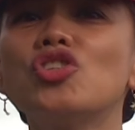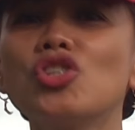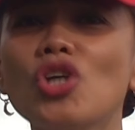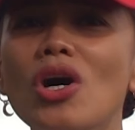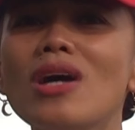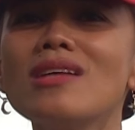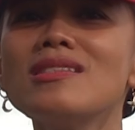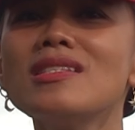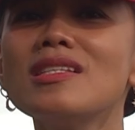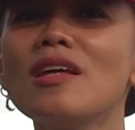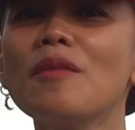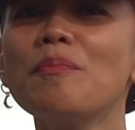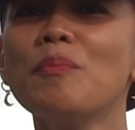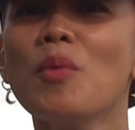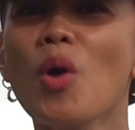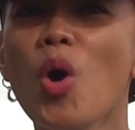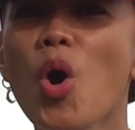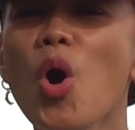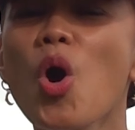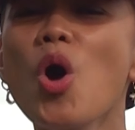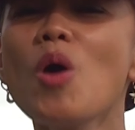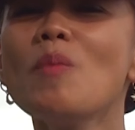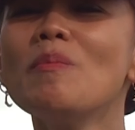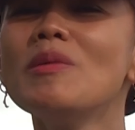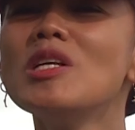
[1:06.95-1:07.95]
Joseph
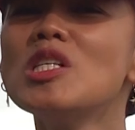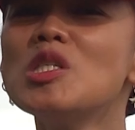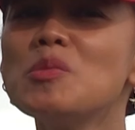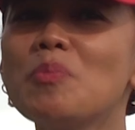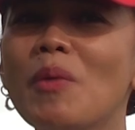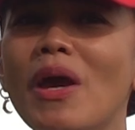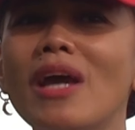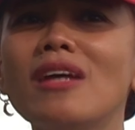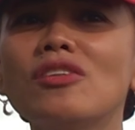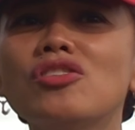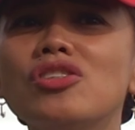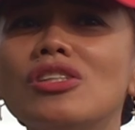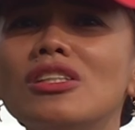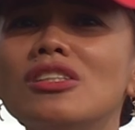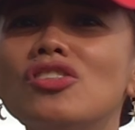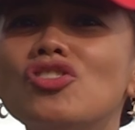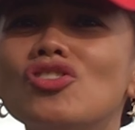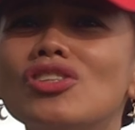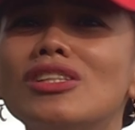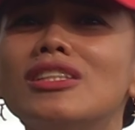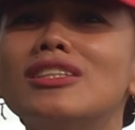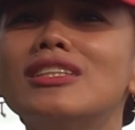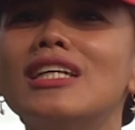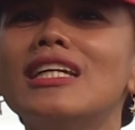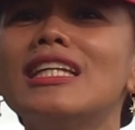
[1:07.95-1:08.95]
Home Special
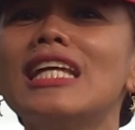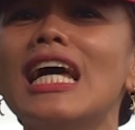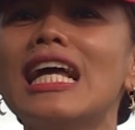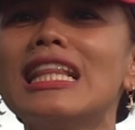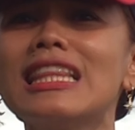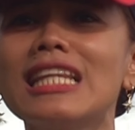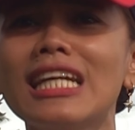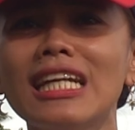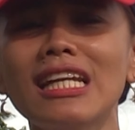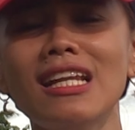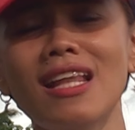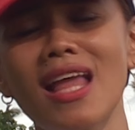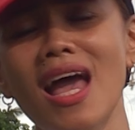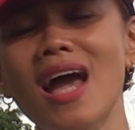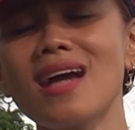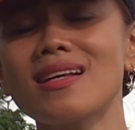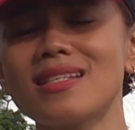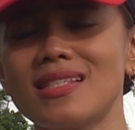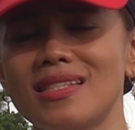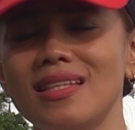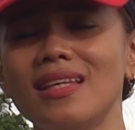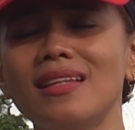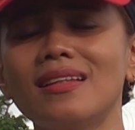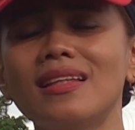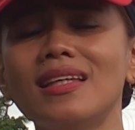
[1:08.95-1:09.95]
Children at Tarlac
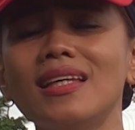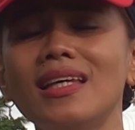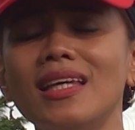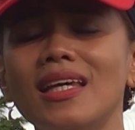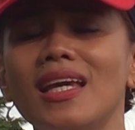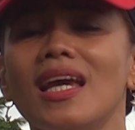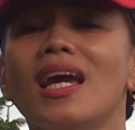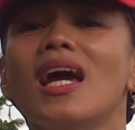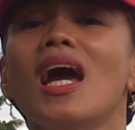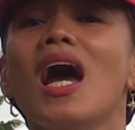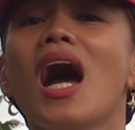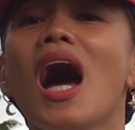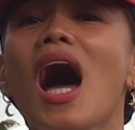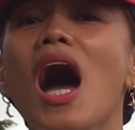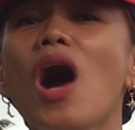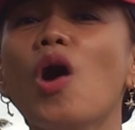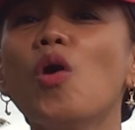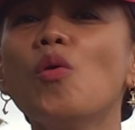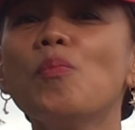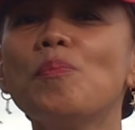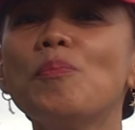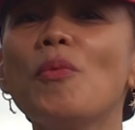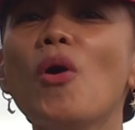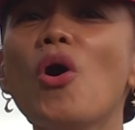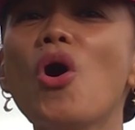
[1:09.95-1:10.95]
City.
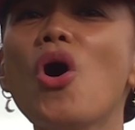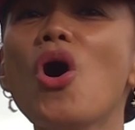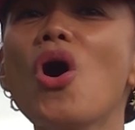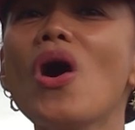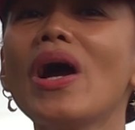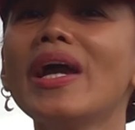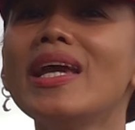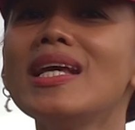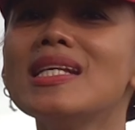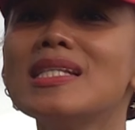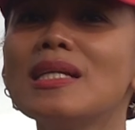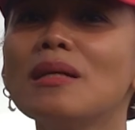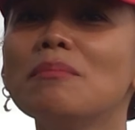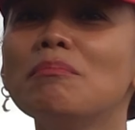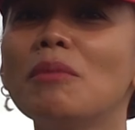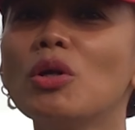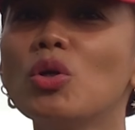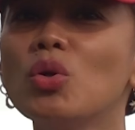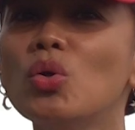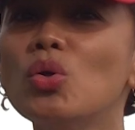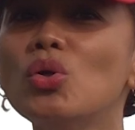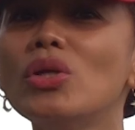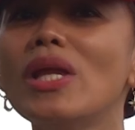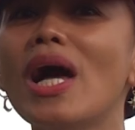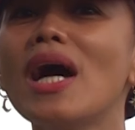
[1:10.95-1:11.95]
Ako po ay isang
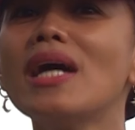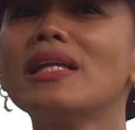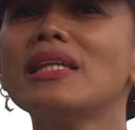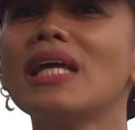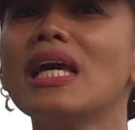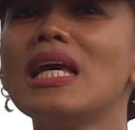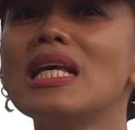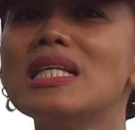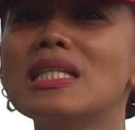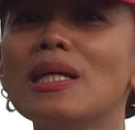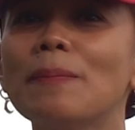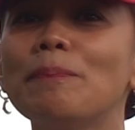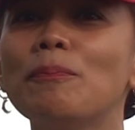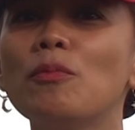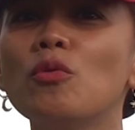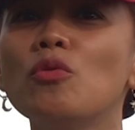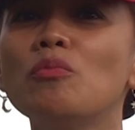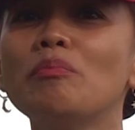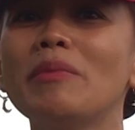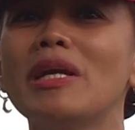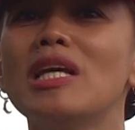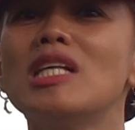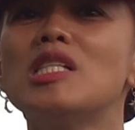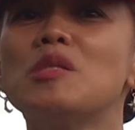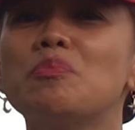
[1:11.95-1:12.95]
magulang ng isa
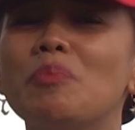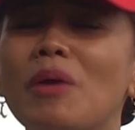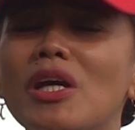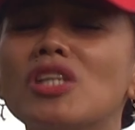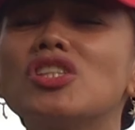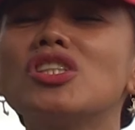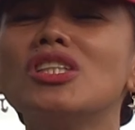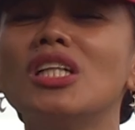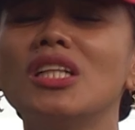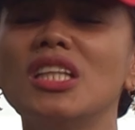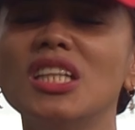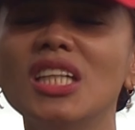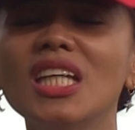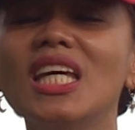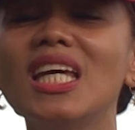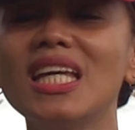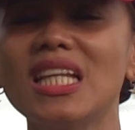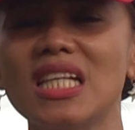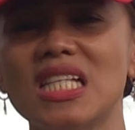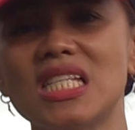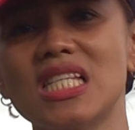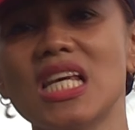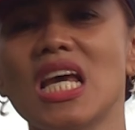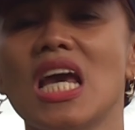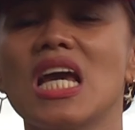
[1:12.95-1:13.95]
pong may special
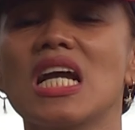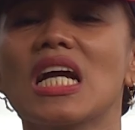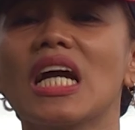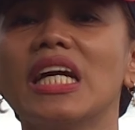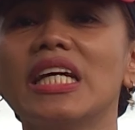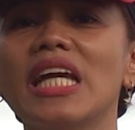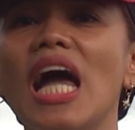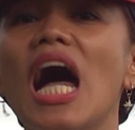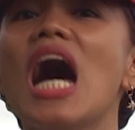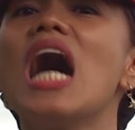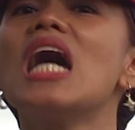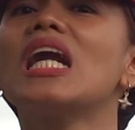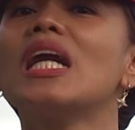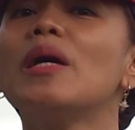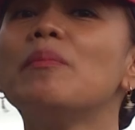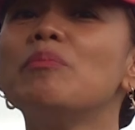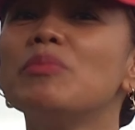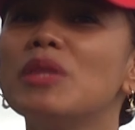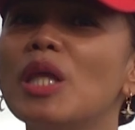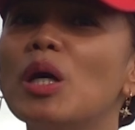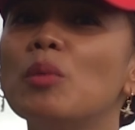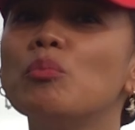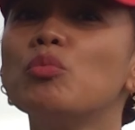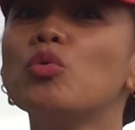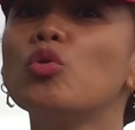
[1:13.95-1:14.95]
needs. Kaya
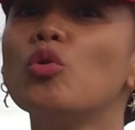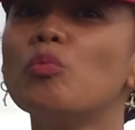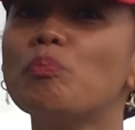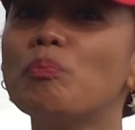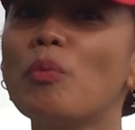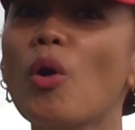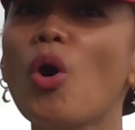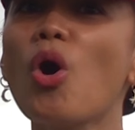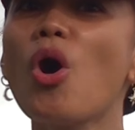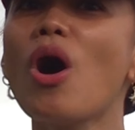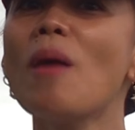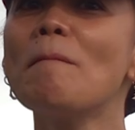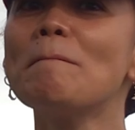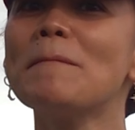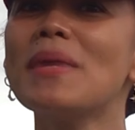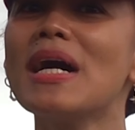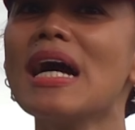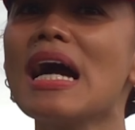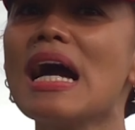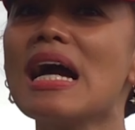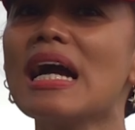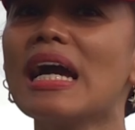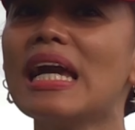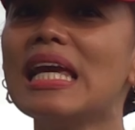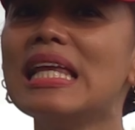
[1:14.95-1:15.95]
ramdam ko po ang
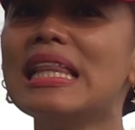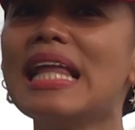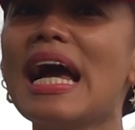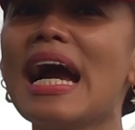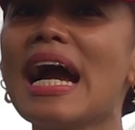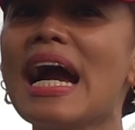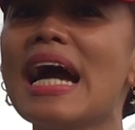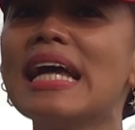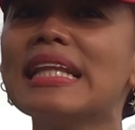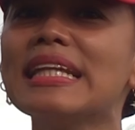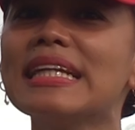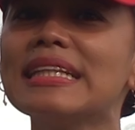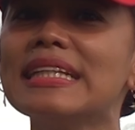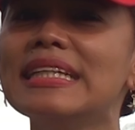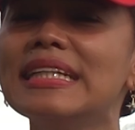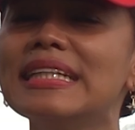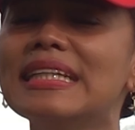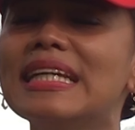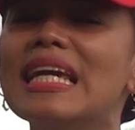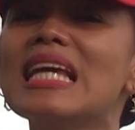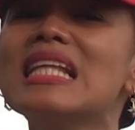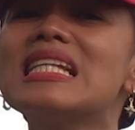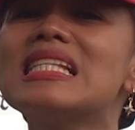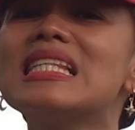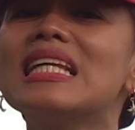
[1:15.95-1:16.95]
pangangailangan at
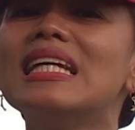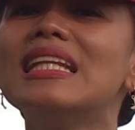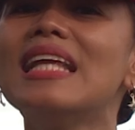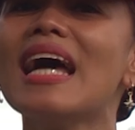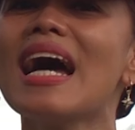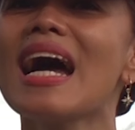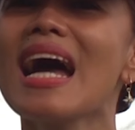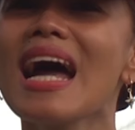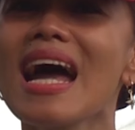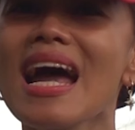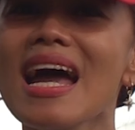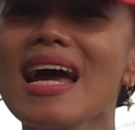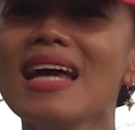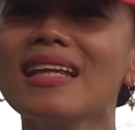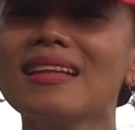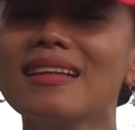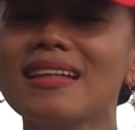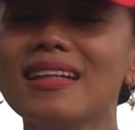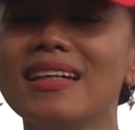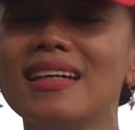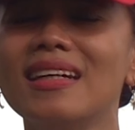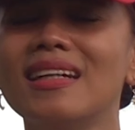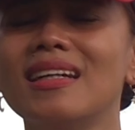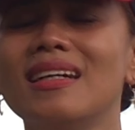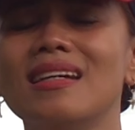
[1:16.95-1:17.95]
higit sa lahat
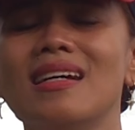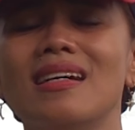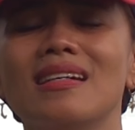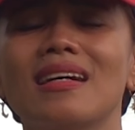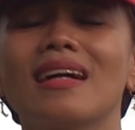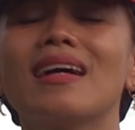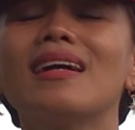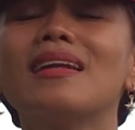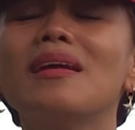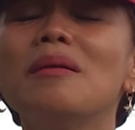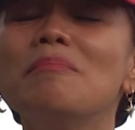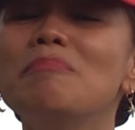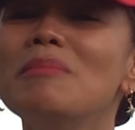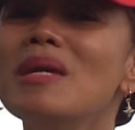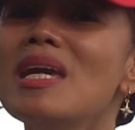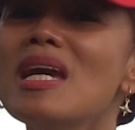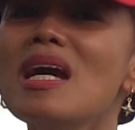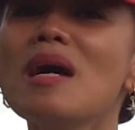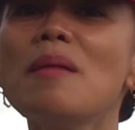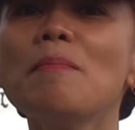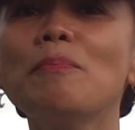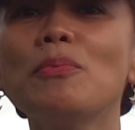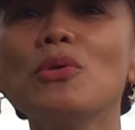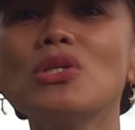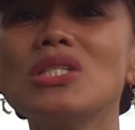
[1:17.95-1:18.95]

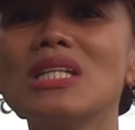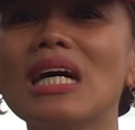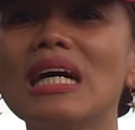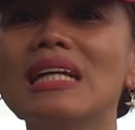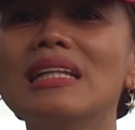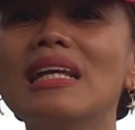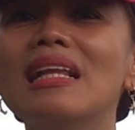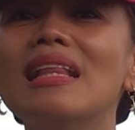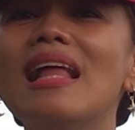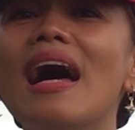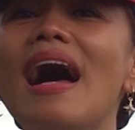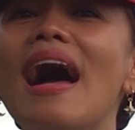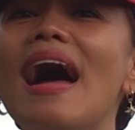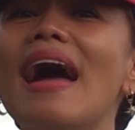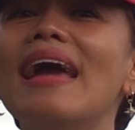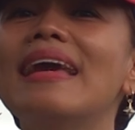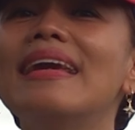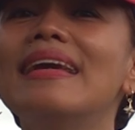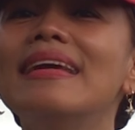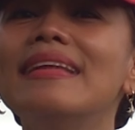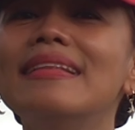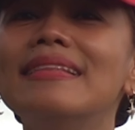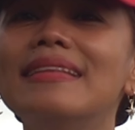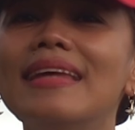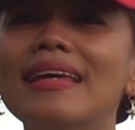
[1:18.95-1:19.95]
Karamihan po sa kanila
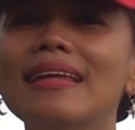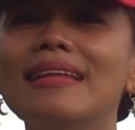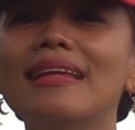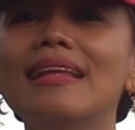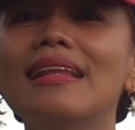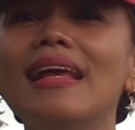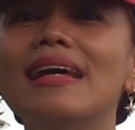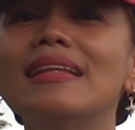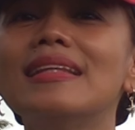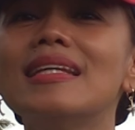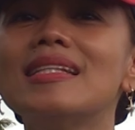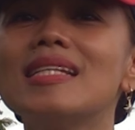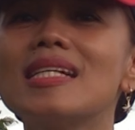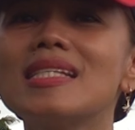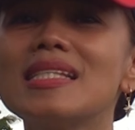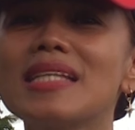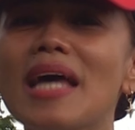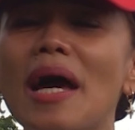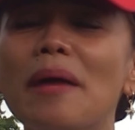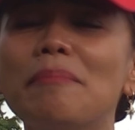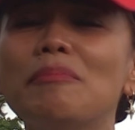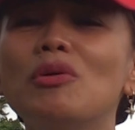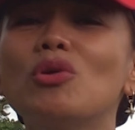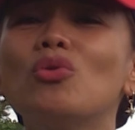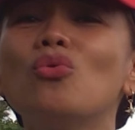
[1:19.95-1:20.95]
ay hindi nila
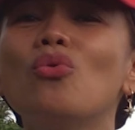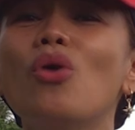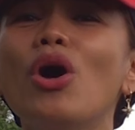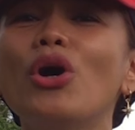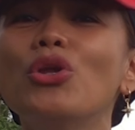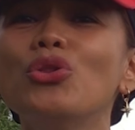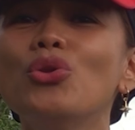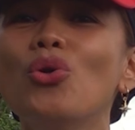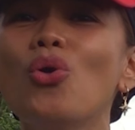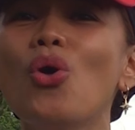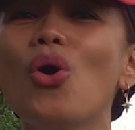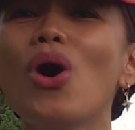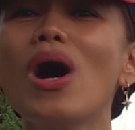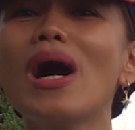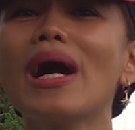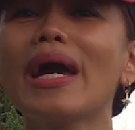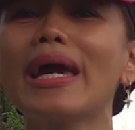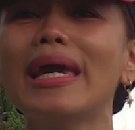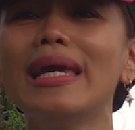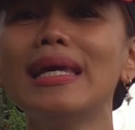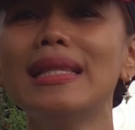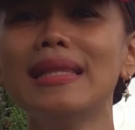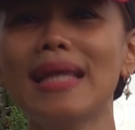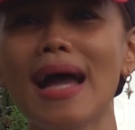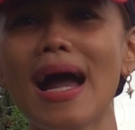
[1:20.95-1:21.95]
nasasabi kung ano ang
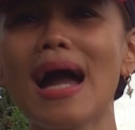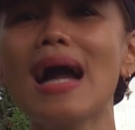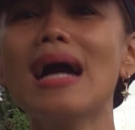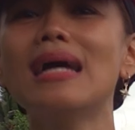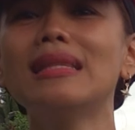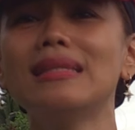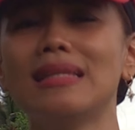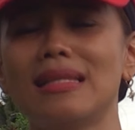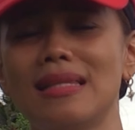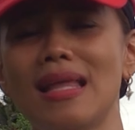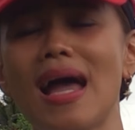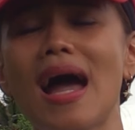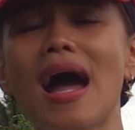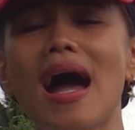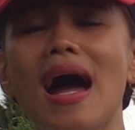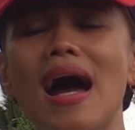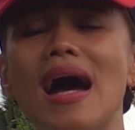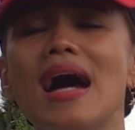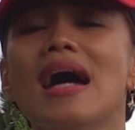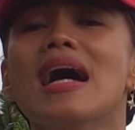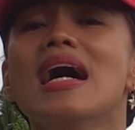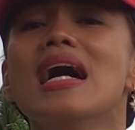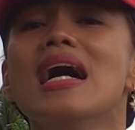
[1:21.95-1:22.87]
kailangan nila.